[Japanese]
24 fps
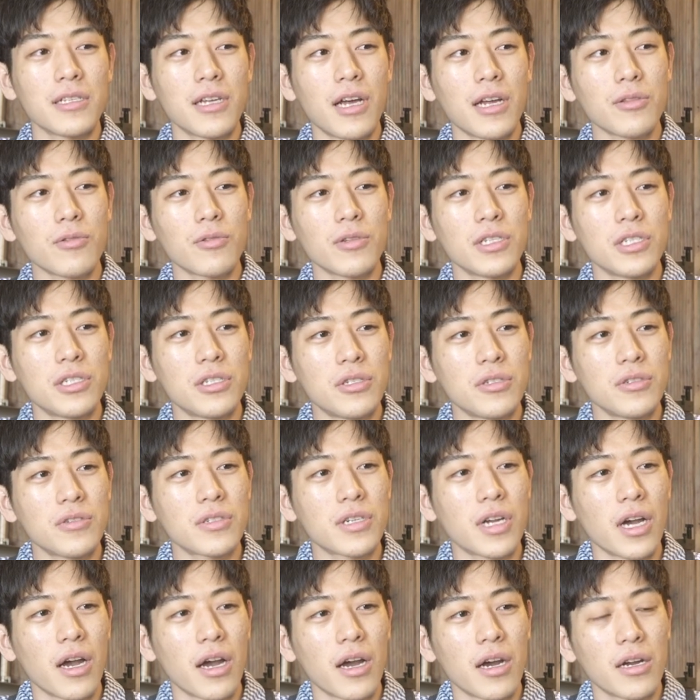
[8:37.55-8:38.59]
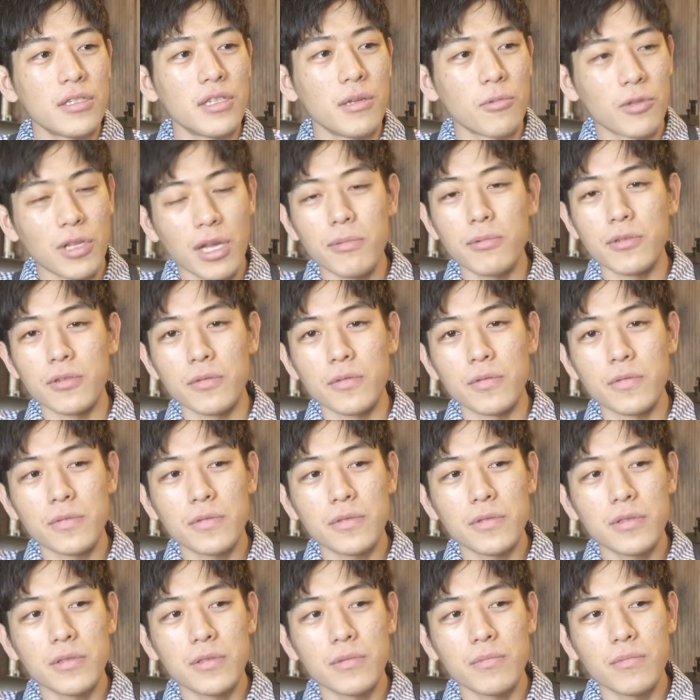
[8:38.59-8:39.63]
あといっしゅうかんでも多分、
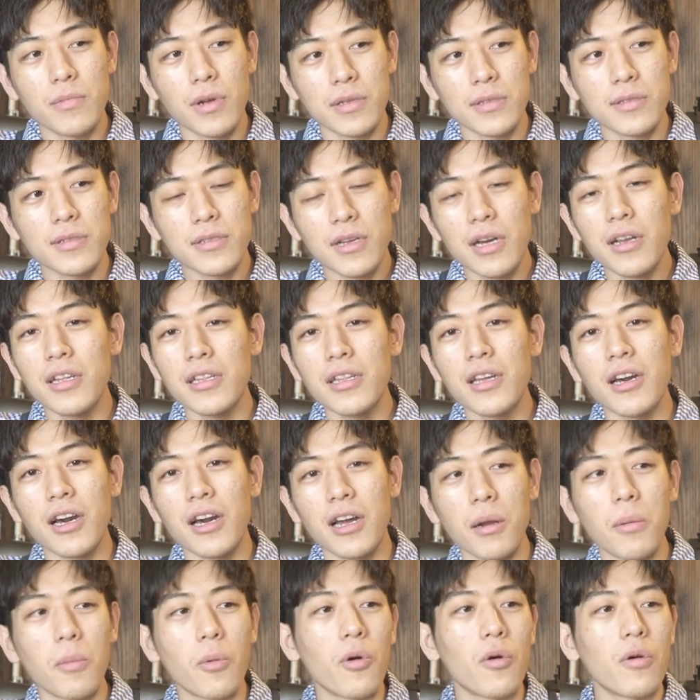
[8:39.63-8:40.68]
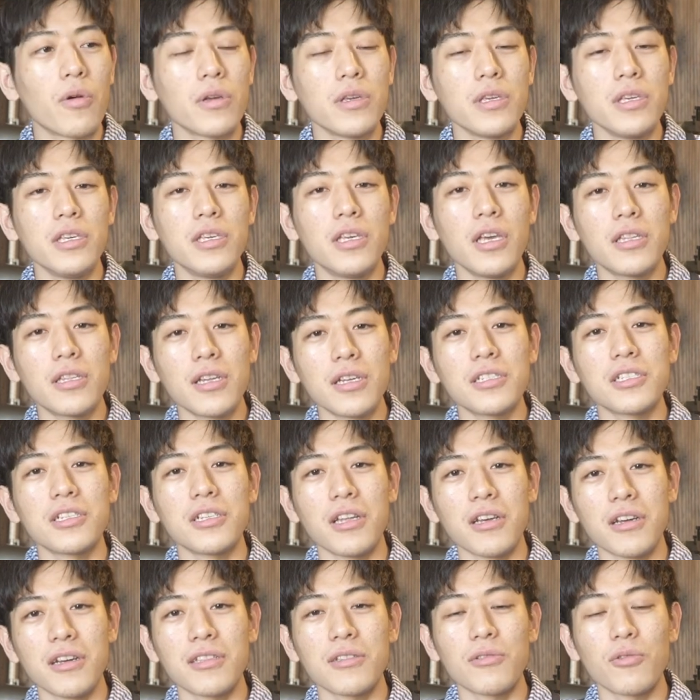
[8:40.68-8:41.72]
まあ、疲れながらもいけたんじゃ
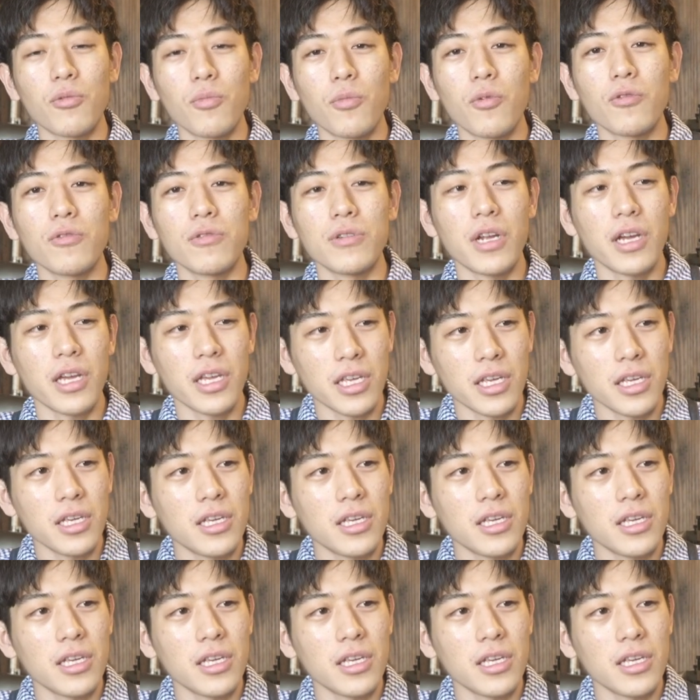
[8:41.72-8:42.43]
ないかと思うぐらい